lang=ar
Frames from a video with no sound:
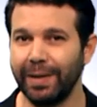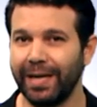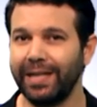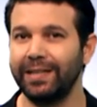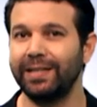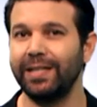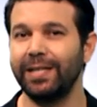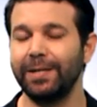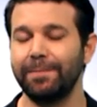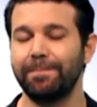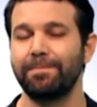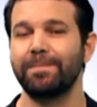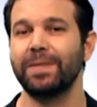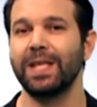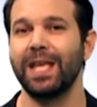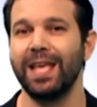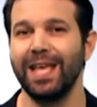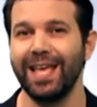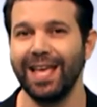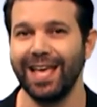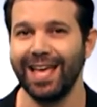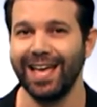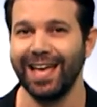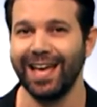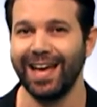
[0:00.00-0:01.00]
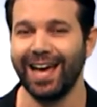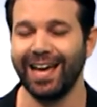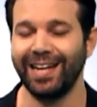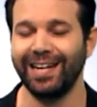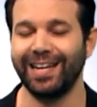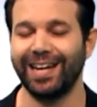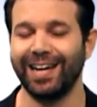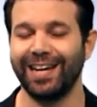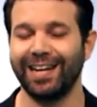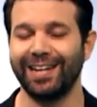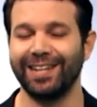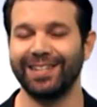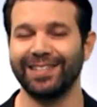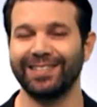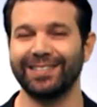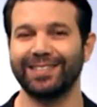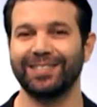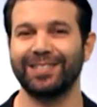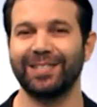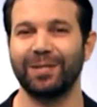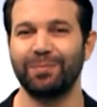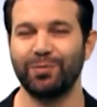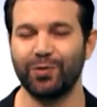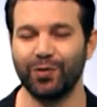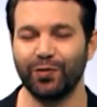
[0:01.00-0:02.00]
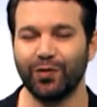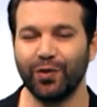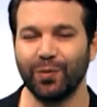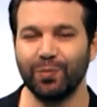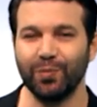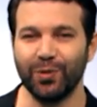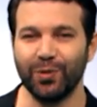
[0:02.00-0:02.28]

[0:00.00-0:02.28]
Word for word: معدة انا قال بشوفكم